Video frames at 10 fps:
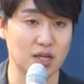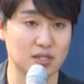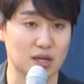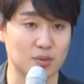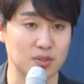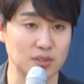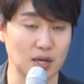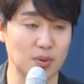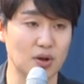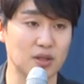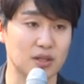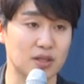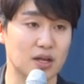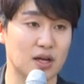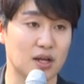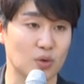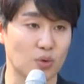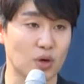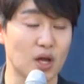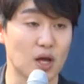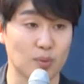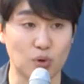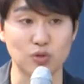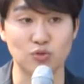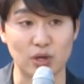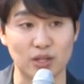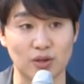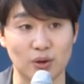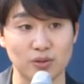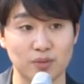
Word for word: 이 사람은 차별화된다라고 볼 수가 있는 거죠.